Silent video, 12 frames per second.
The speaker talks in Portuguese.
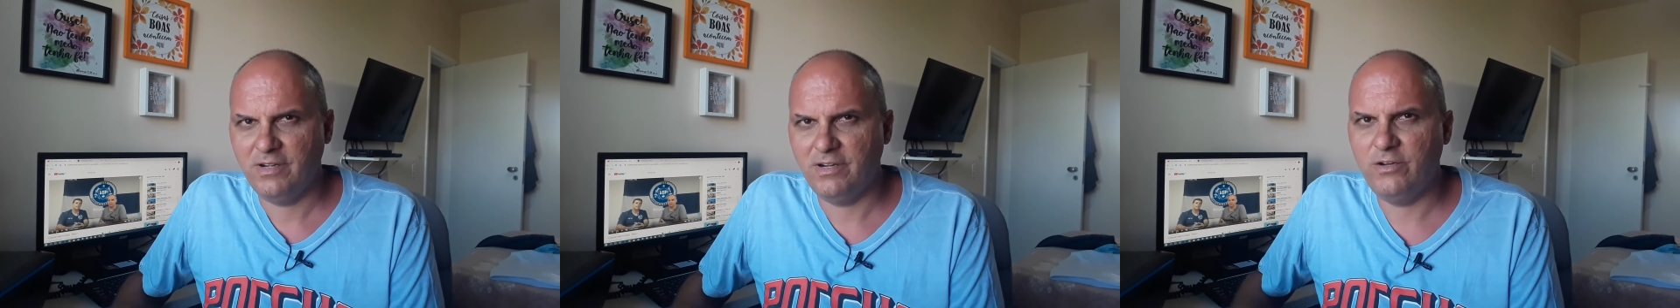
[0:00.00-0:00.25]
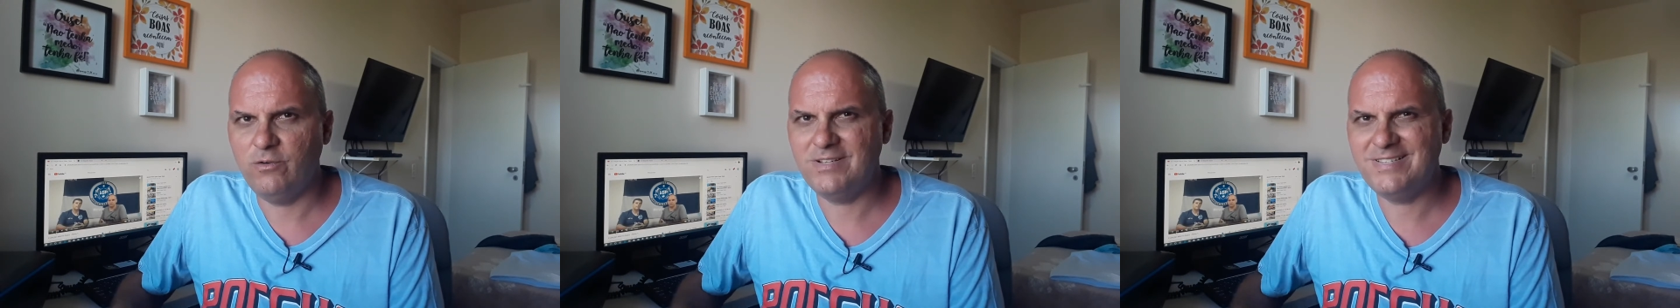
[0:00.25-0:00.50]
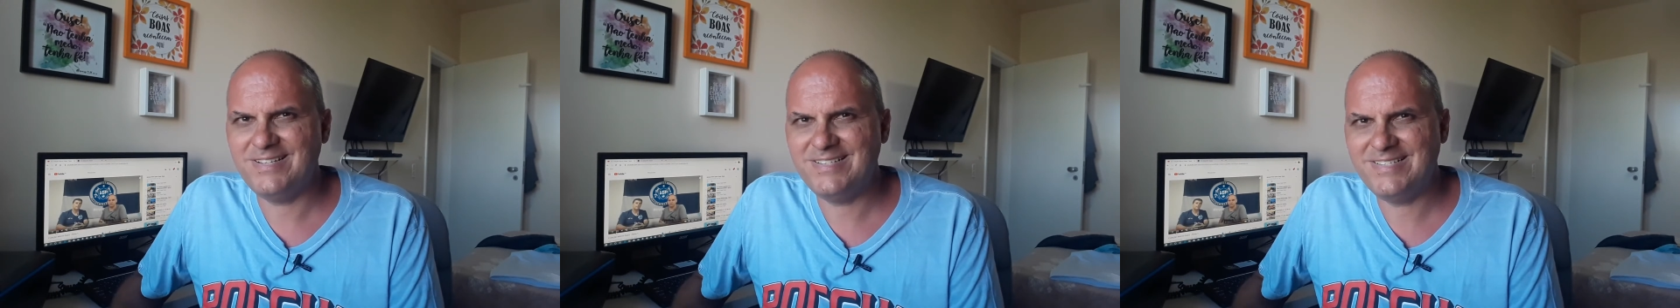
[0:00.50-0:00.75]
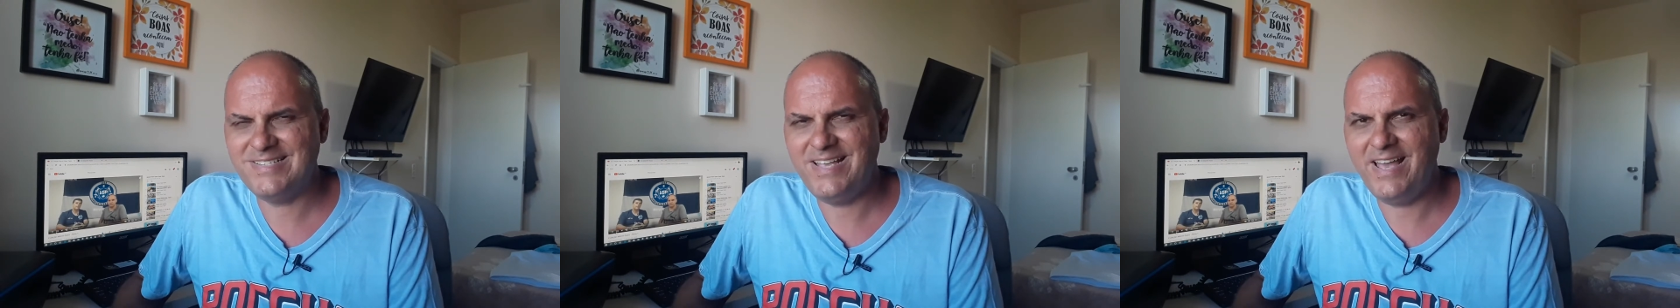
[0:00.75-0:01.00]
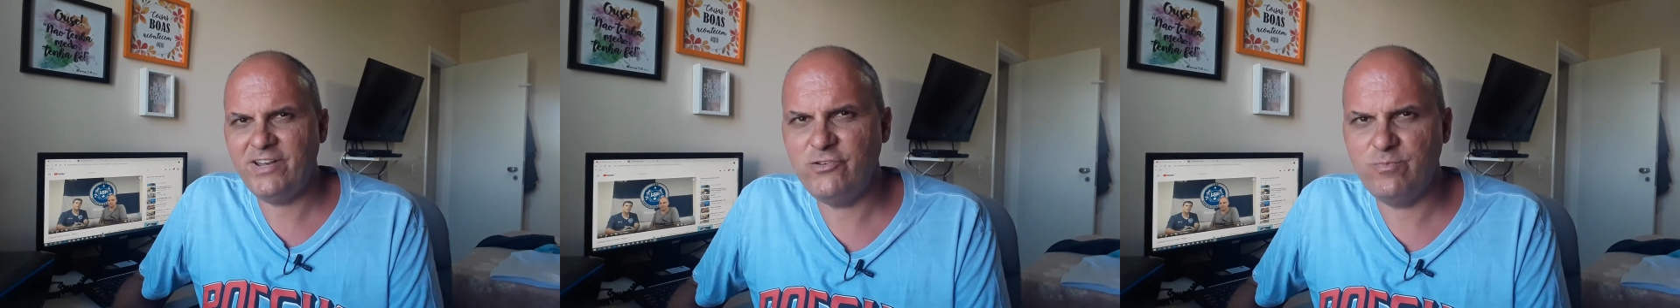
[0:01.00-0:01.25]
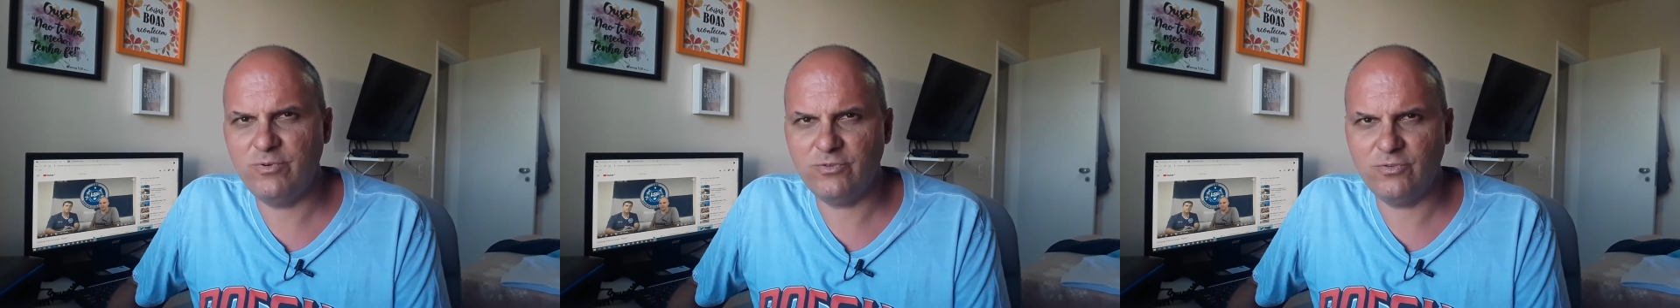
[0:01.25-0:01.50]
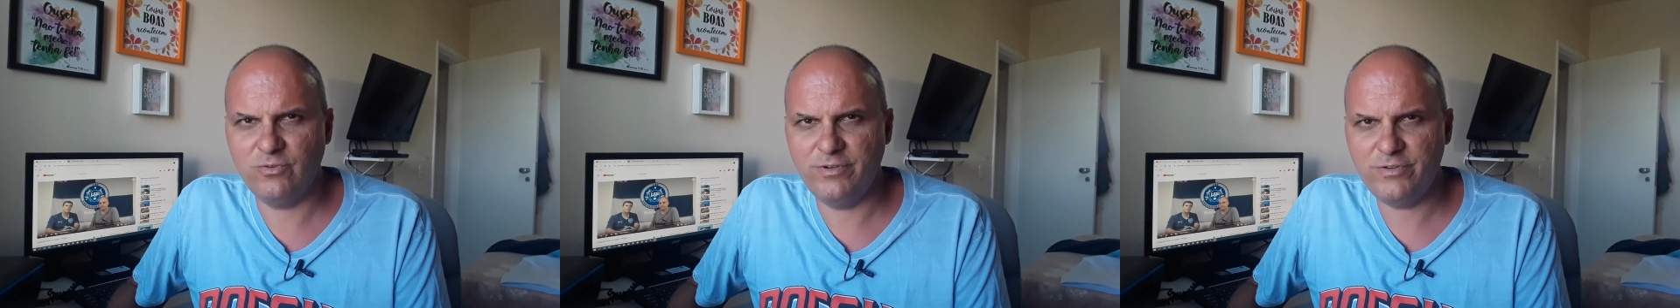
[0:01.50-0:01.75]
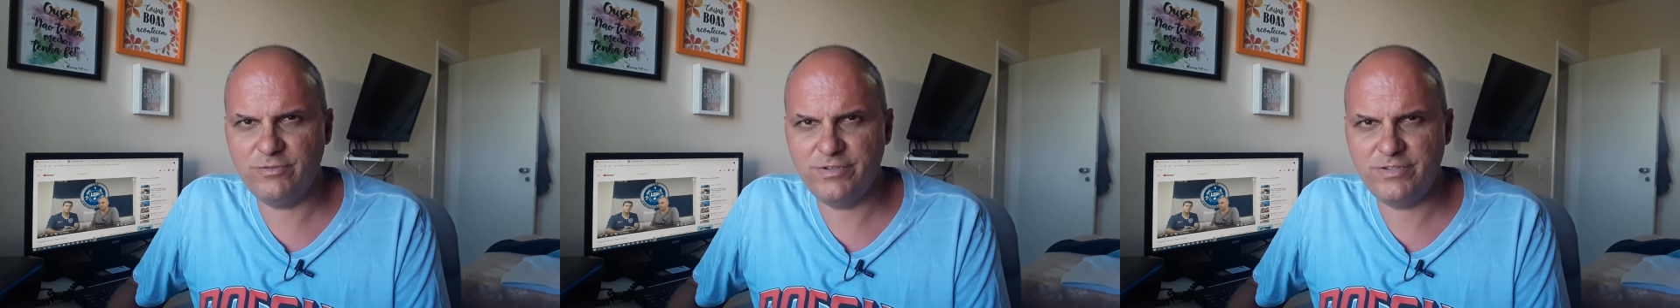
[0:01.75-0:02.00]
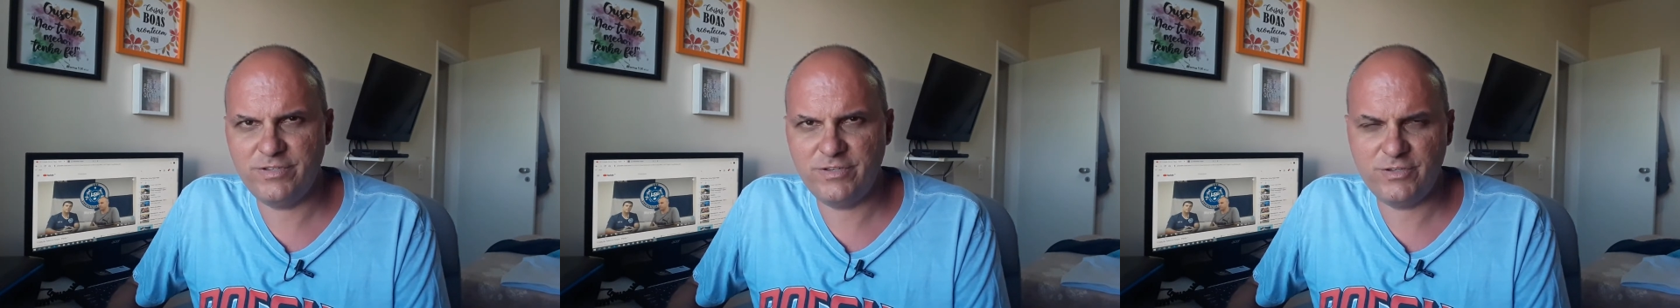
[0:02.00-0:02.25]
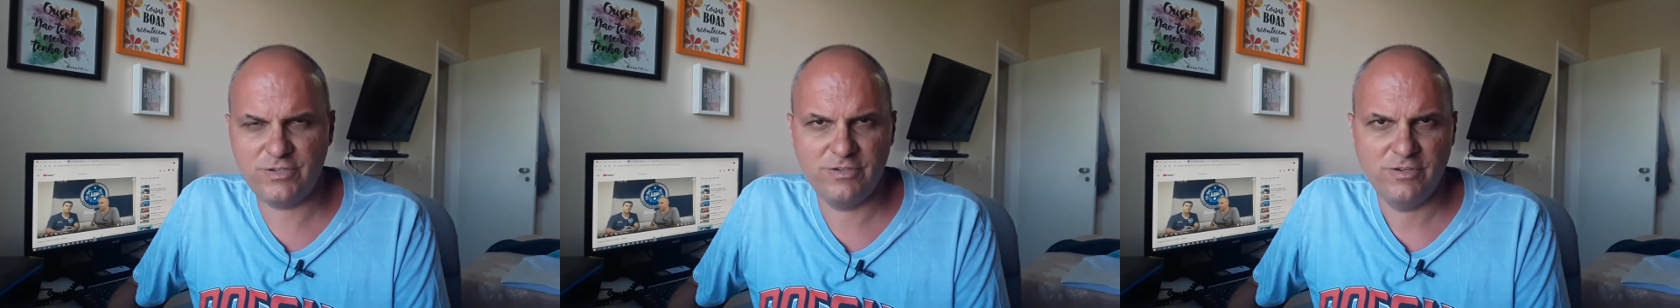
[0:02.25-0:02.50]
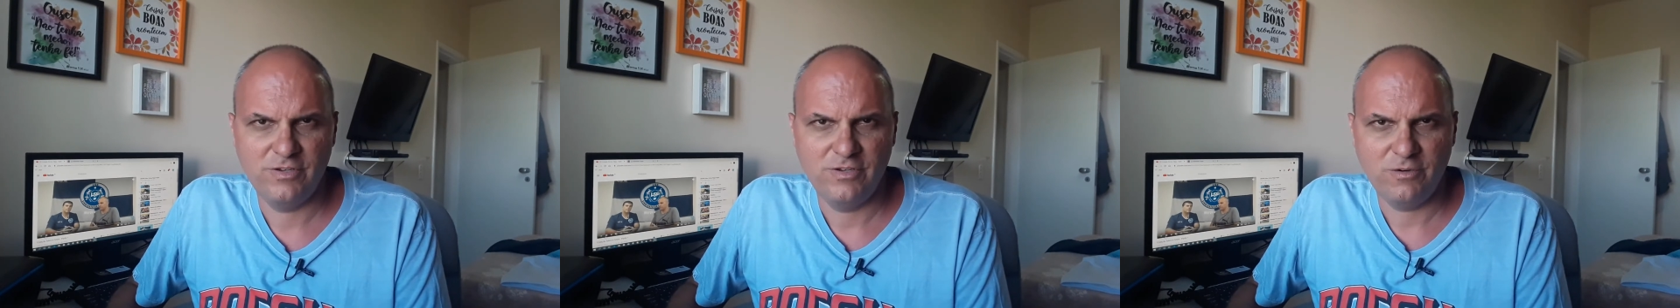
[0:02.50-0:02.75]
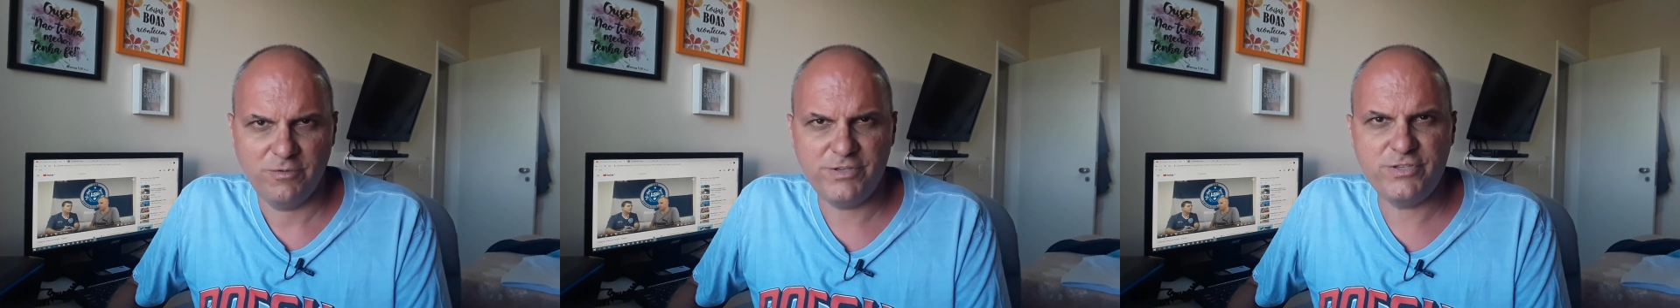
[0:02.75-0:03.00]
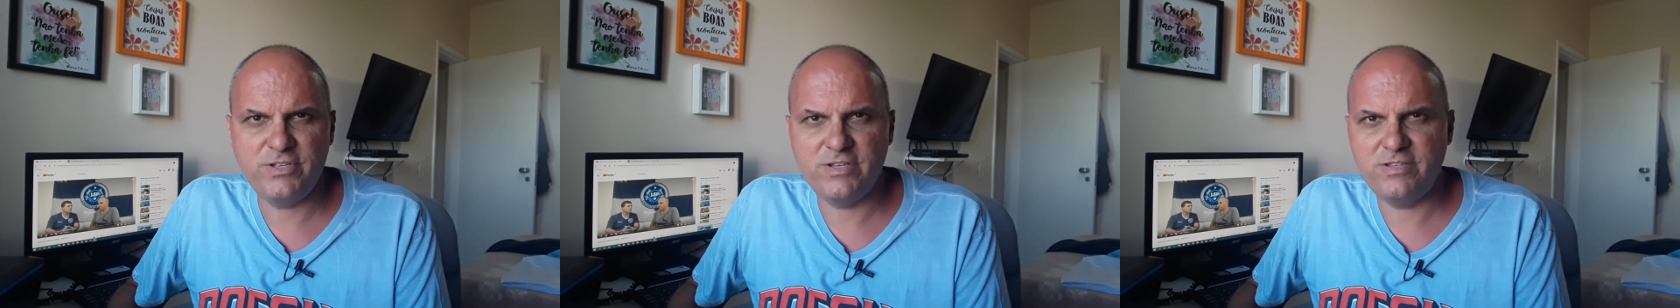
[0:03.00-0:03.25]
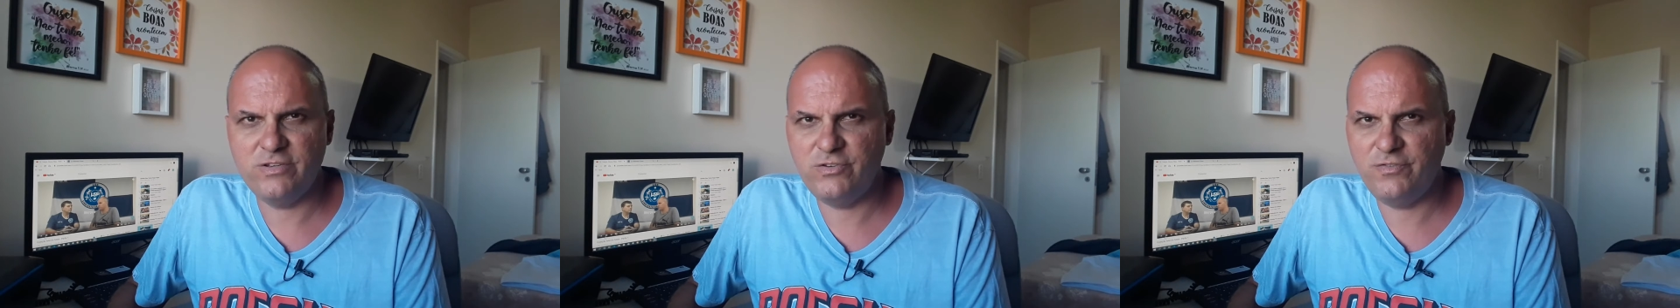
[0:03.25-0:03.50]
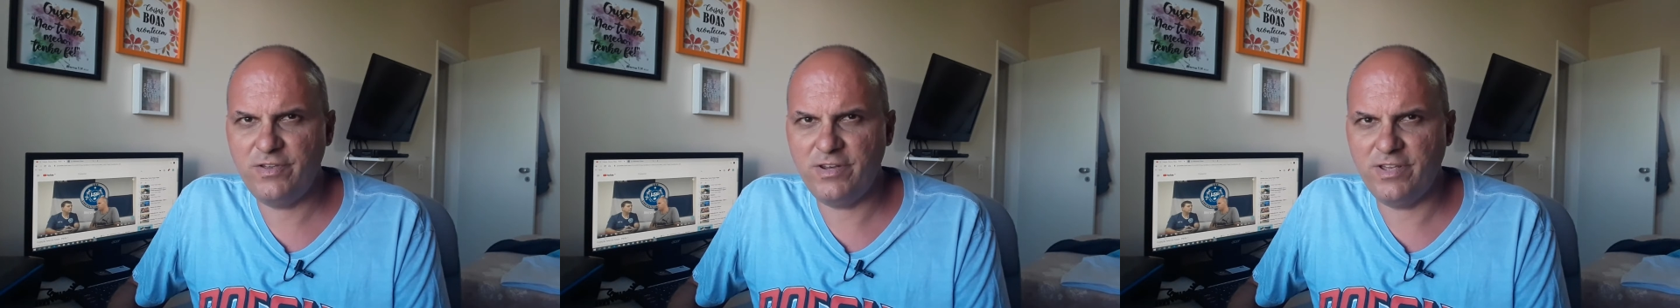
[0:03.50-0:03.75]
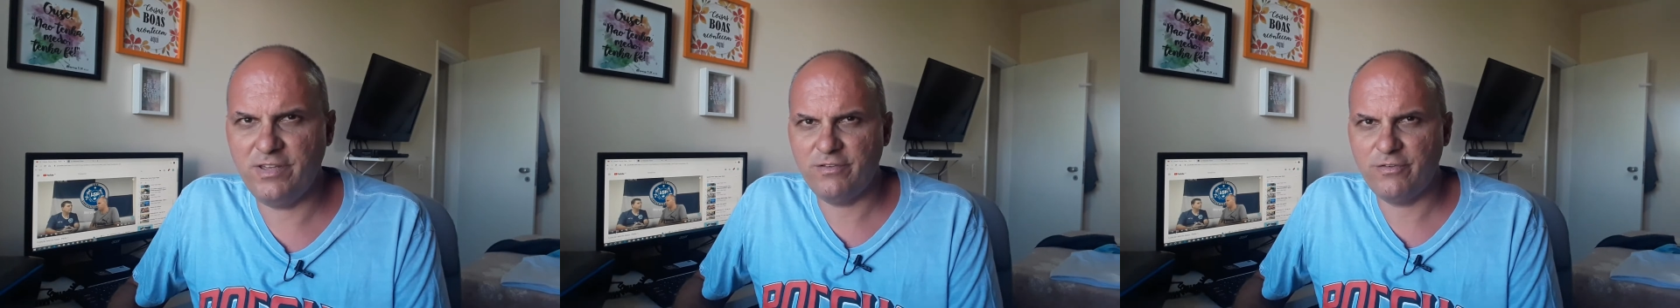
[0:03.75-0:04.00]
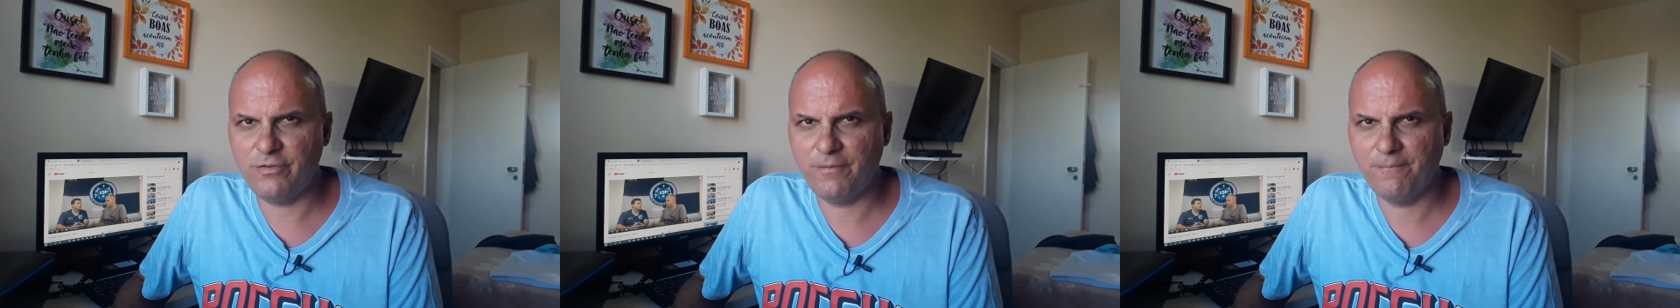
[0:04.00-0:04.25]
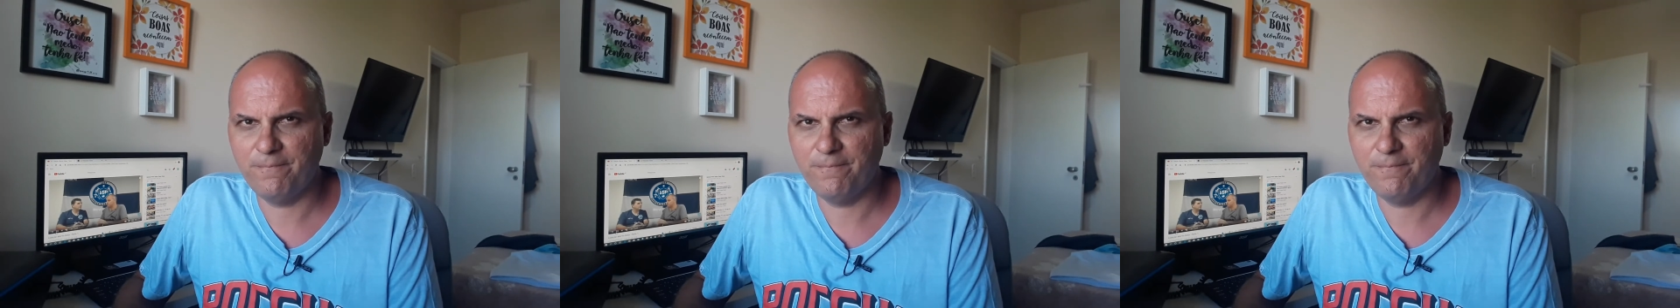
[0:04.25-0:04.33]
criou essa série de botões com esses, com esses desenhos diferentes.